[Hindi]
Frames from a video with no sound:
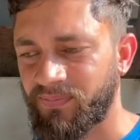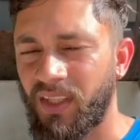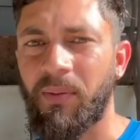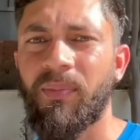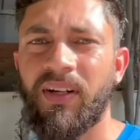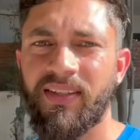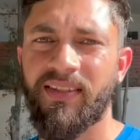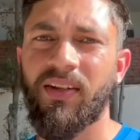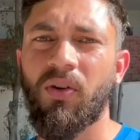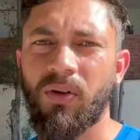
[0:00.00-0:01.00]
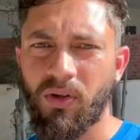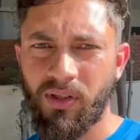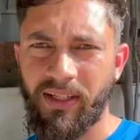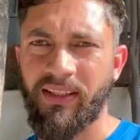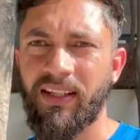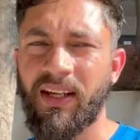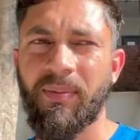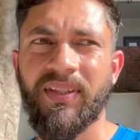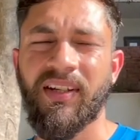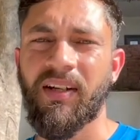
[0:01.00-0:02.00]
नंबर जैसे रोल कॉल करते कि
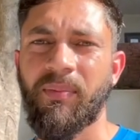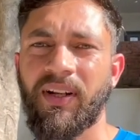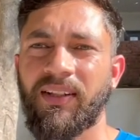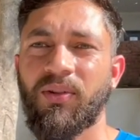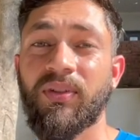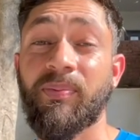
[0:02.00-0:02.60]
अब इसका नंबर है तो